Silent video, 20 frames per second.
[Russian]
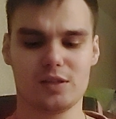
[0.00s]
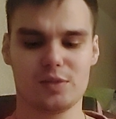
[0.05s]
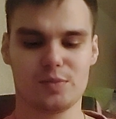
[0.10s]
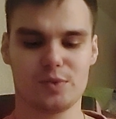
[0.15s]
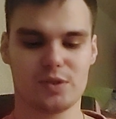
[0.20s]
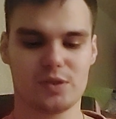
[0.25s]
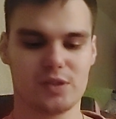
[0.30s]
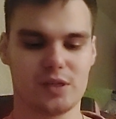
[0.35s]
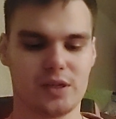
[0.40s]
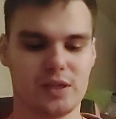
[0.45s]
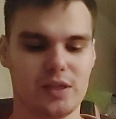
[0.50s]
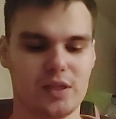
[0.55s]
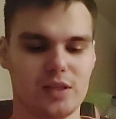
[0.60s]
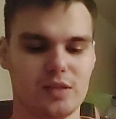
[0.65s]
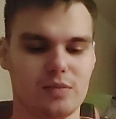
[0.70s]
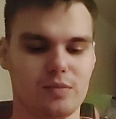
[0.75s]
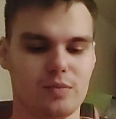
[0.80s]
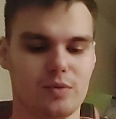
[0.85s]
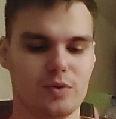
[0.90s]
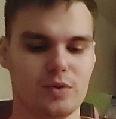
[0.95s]

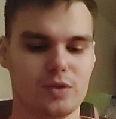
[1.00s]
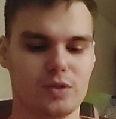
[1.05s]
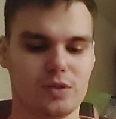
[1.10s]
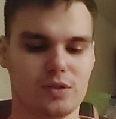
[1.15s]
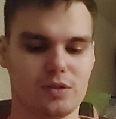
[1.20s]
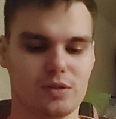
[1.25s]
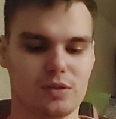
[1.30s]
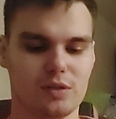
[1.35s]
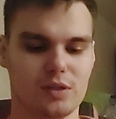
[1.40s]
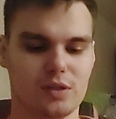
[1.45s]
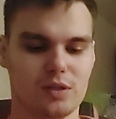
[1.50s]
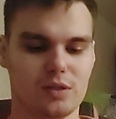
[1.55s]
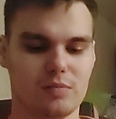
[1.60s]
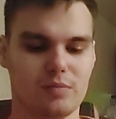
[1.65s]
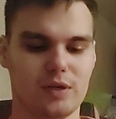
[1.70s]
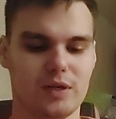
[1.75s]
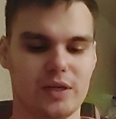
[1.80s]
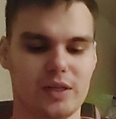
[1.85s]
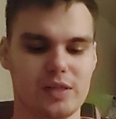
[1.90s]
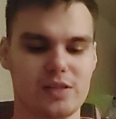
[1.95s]
распространение боли, э,
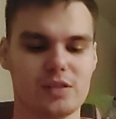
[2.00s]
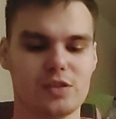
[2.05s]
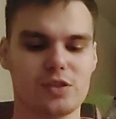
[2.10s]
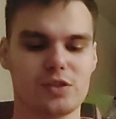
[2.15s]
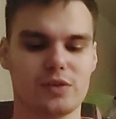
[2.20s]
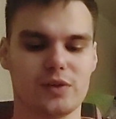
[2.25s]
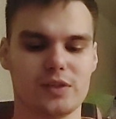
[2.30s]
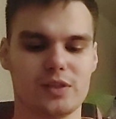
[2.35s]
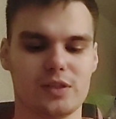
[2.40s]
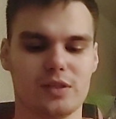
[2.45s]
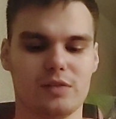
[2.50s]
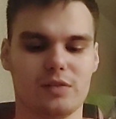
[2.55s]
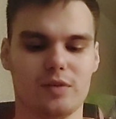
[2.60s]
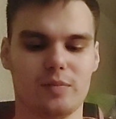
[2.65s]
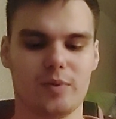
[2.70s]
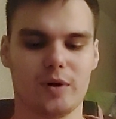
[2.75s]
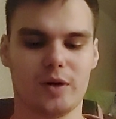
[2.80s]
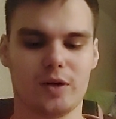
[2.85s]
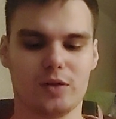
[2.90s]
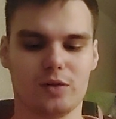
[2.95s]
болезни жевательного
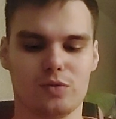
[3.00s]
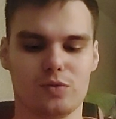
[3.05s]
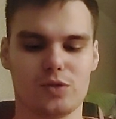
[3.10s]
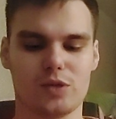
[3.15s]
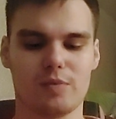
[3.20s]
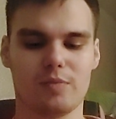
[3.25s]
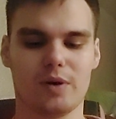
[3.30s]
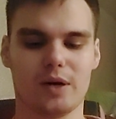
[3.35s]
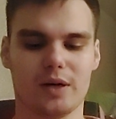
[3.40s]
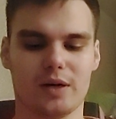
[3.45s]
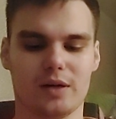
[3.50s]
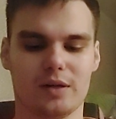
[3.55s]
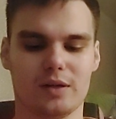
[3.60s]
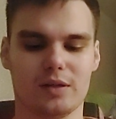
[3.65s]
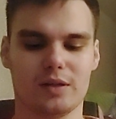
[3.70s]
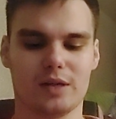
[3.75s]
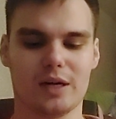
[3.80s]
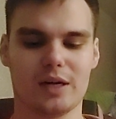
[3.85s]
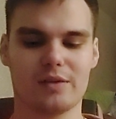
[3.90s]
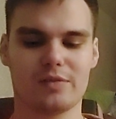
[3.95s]
аппарата у собак
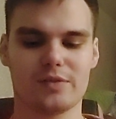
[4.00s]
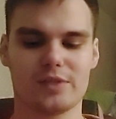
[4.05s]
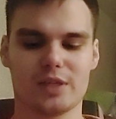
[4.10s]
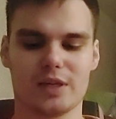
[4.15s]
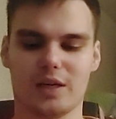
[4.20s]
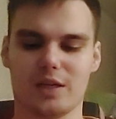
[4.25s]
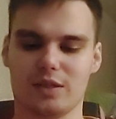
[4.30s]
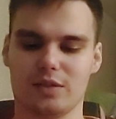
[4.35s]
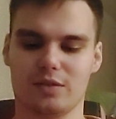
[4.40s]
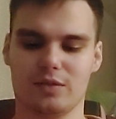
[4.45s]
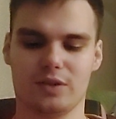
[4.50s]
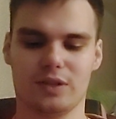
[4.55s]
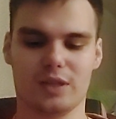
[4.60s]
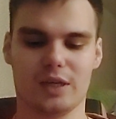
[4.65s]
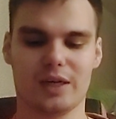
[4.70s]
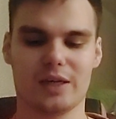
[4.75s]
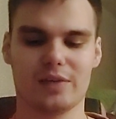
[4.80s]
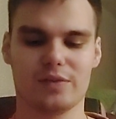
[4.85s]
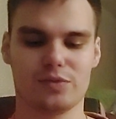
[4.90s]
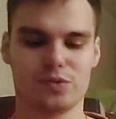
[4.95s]
как в Саратове,
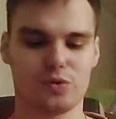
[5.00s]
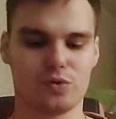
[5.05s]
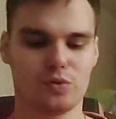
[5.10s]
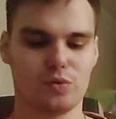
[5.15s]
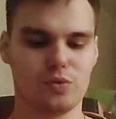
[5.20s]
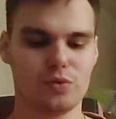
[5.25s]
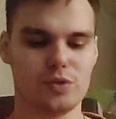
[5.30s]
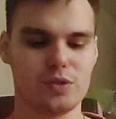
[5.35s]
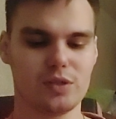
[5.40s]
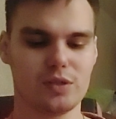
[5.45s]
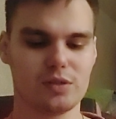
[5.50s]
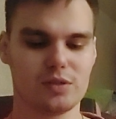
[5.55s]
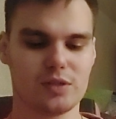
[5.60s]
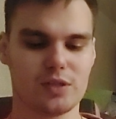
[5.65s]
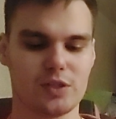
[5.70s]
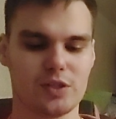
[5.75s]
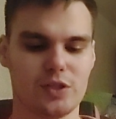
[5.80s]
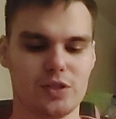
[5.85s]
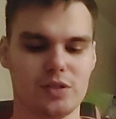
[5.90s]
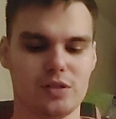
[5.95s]
так и в Сургуте
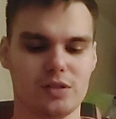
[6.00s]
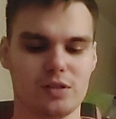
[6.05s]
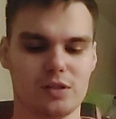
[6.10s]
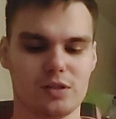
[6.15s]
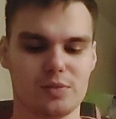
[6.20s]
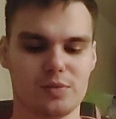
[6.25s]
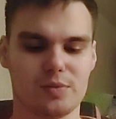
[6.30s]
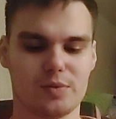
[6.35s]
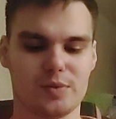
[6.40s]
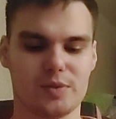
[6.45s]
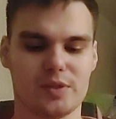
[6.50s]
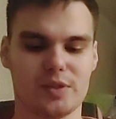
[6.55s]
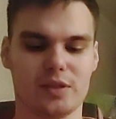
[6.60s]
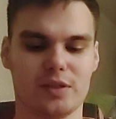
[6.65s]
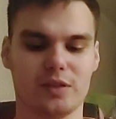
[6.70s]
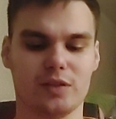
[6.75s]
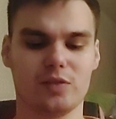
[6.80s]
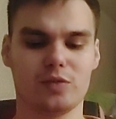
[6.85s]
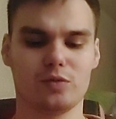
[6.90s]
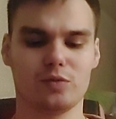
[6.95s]
значительно
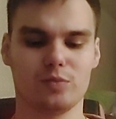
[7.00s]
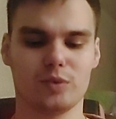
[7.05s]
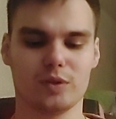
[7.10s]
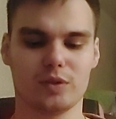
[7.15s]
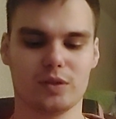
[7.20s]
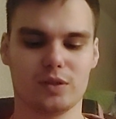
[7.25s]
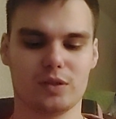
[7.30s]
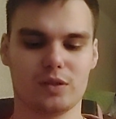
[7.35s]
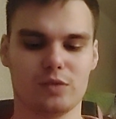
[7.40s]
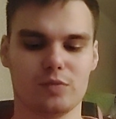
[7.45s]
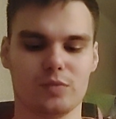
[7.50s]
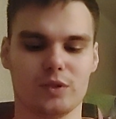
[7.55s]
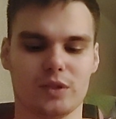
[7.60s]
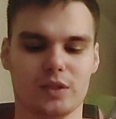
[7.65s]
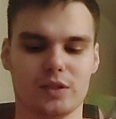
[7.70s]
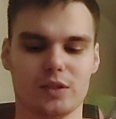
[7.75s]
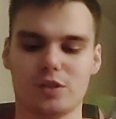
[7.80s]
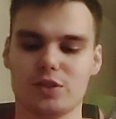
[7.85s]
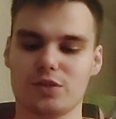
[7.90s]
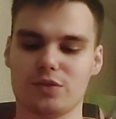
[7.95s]
распространены у
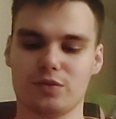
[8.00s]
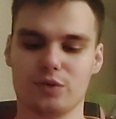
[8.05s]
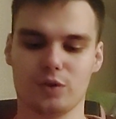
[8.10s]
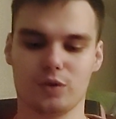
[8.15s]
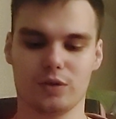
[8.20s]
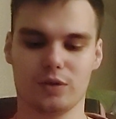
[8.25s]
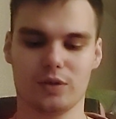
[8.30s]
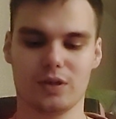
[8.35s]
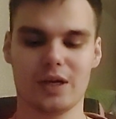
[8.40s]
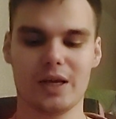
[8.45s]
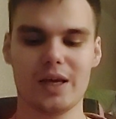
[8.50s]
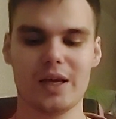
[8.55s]
молодых животных.